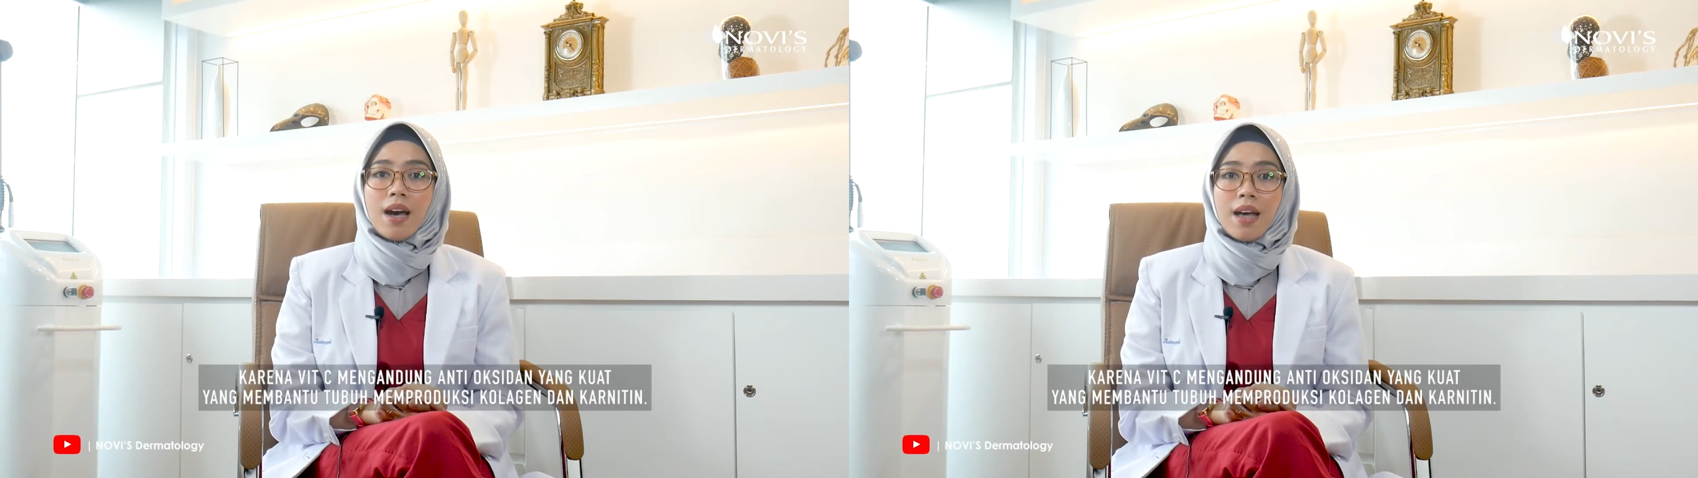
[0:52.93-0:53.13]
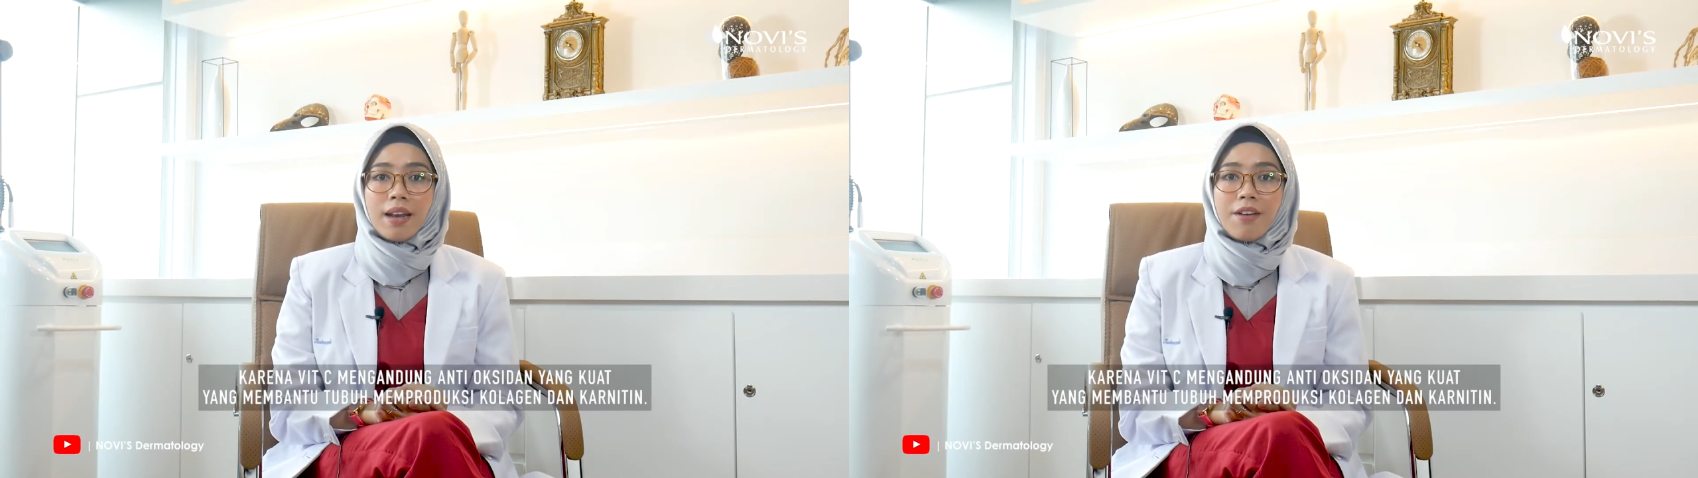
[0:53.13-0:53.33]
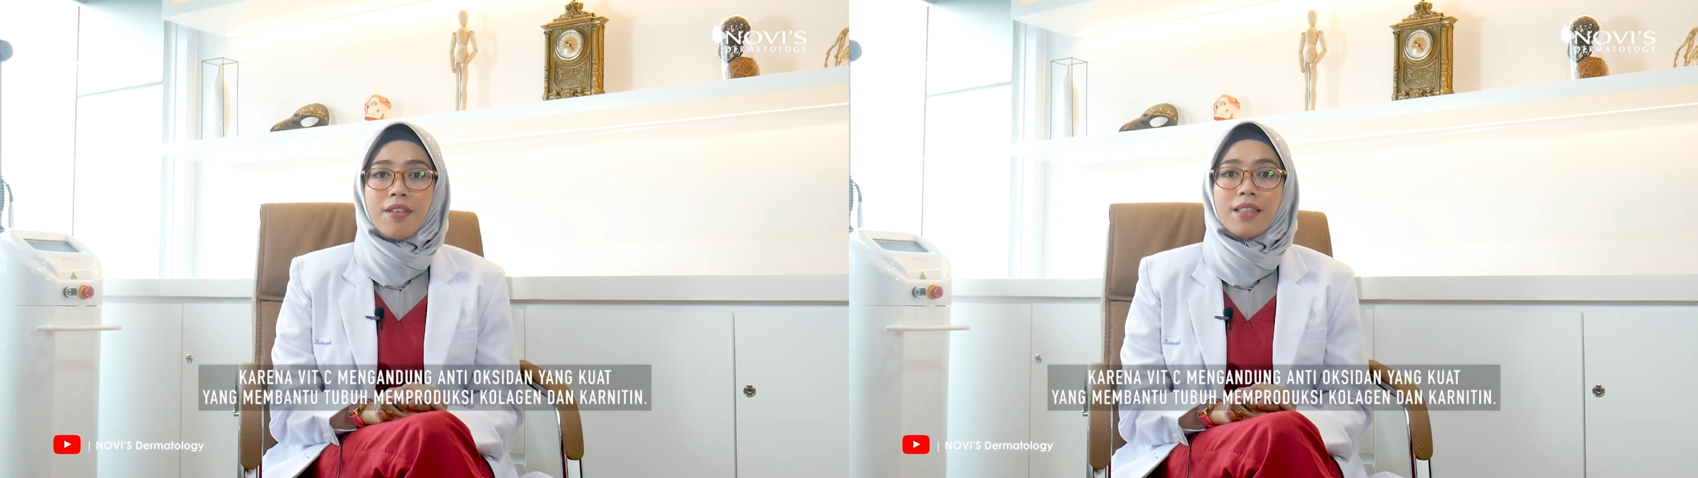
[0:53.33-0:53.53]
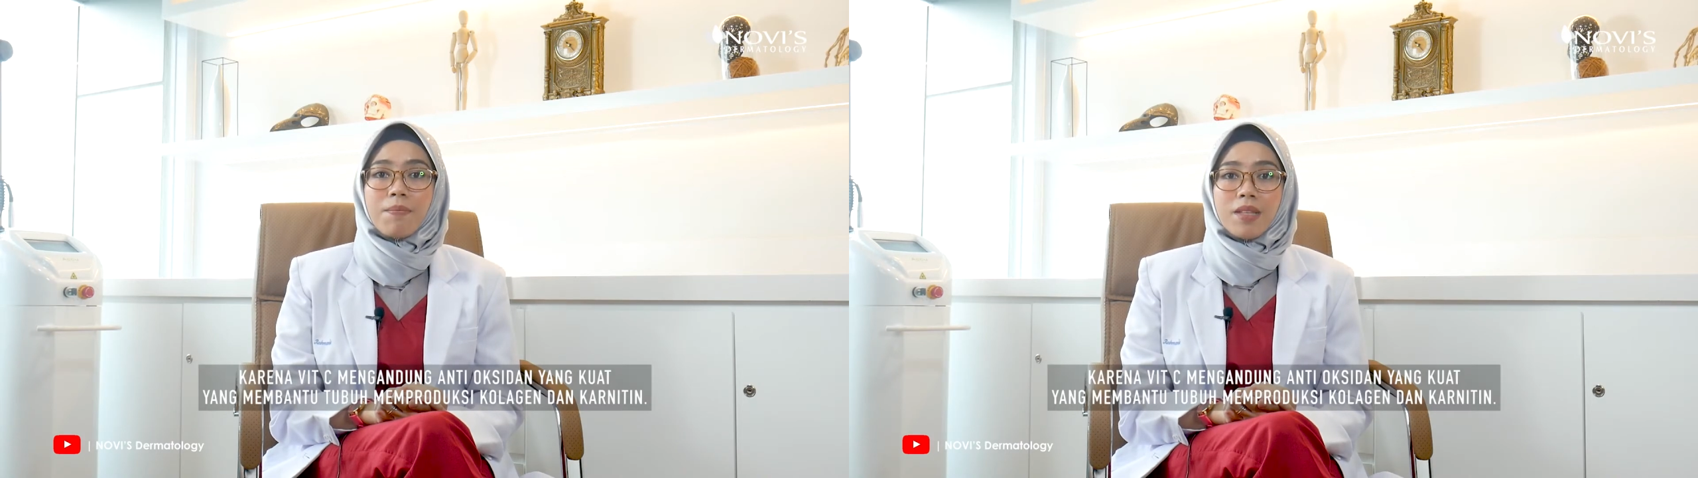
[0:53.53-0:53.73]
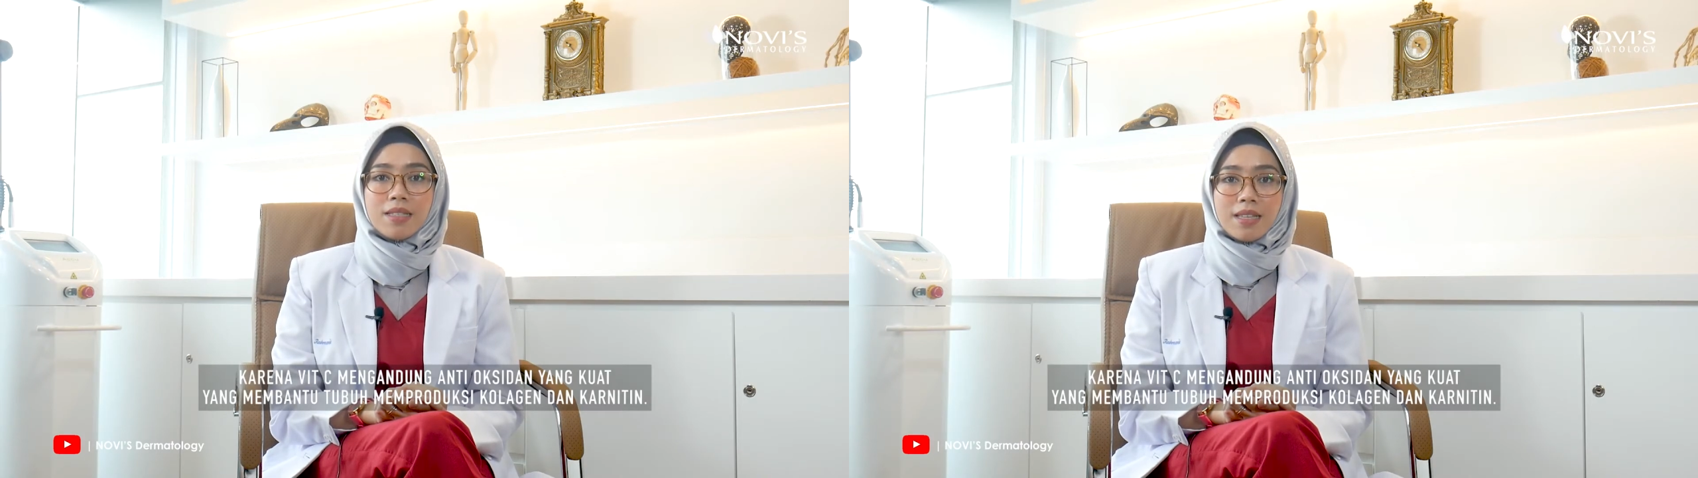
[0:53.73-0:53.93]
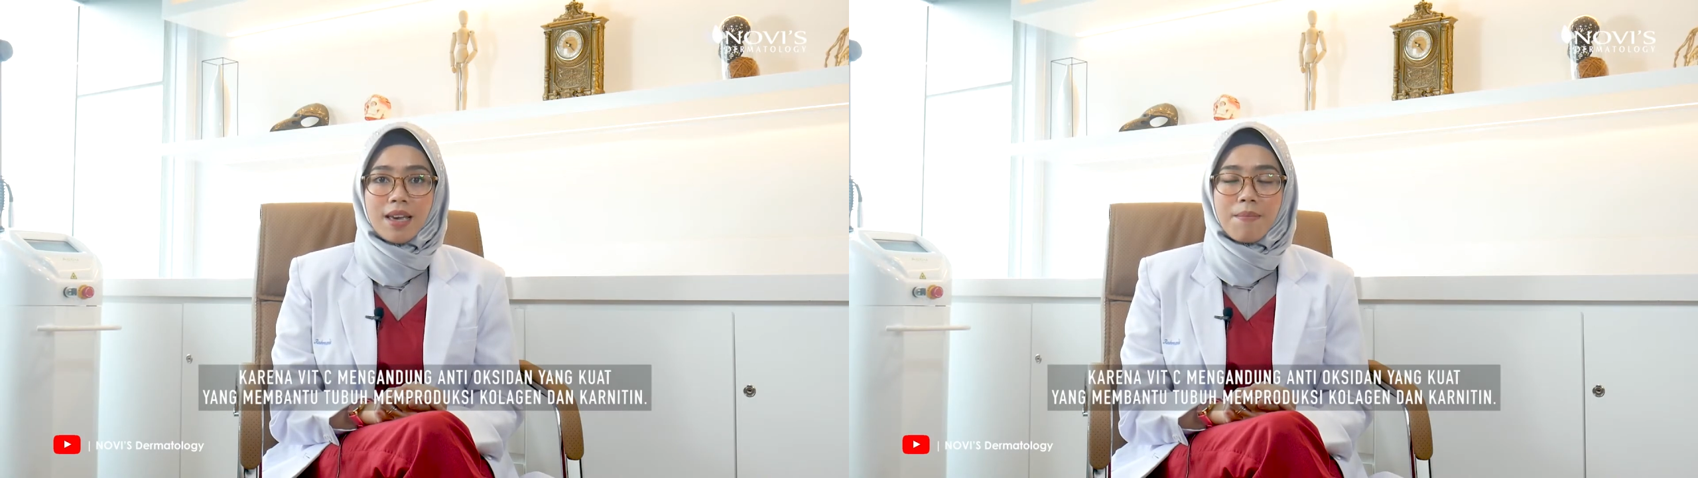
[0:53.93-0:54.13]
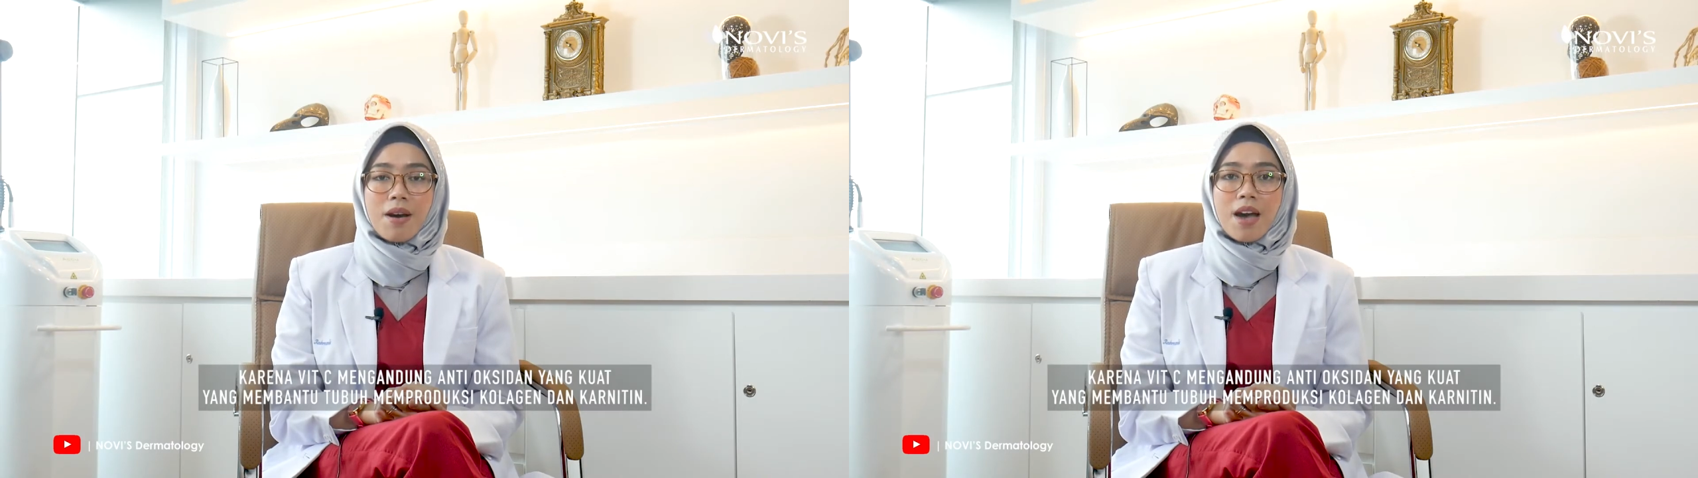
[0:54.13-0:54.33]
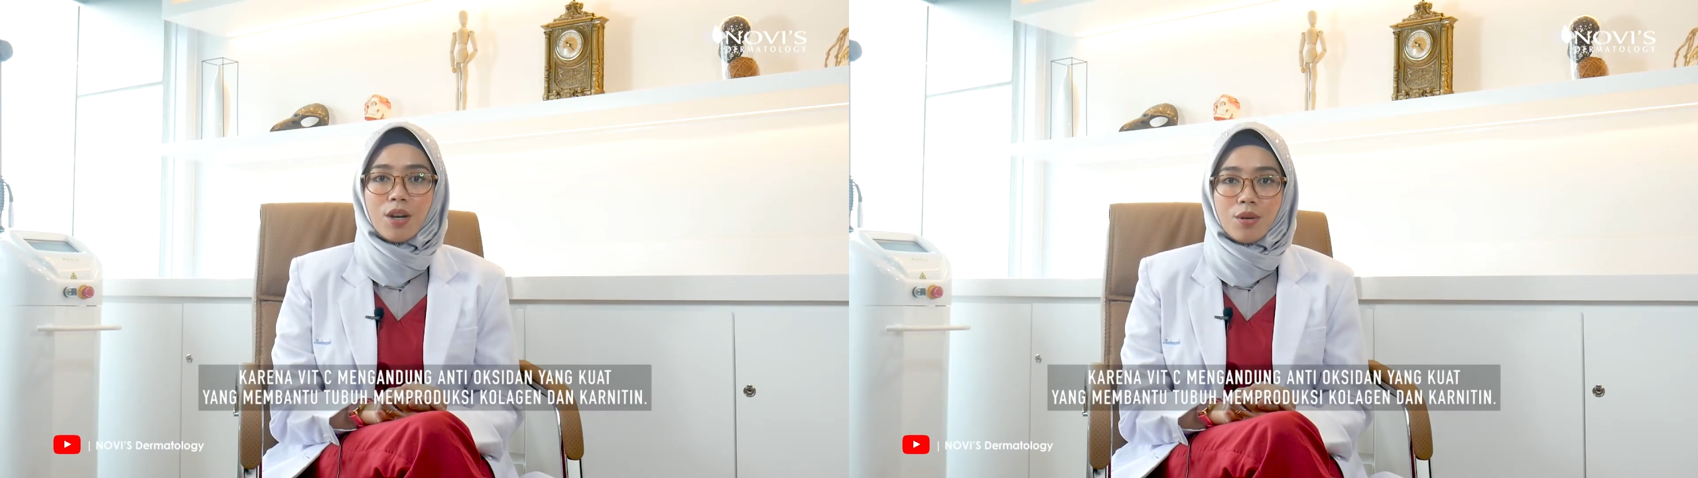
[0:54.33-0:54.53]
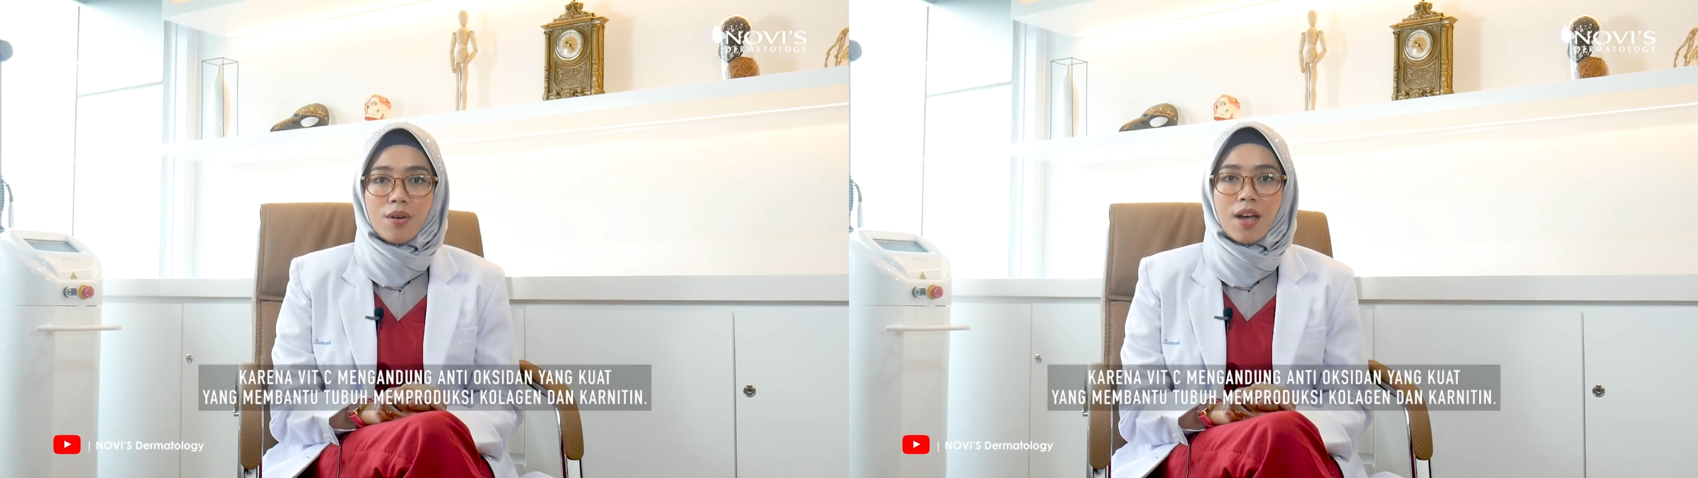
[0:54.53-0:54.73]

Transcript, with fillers: karena vitamin C mengandung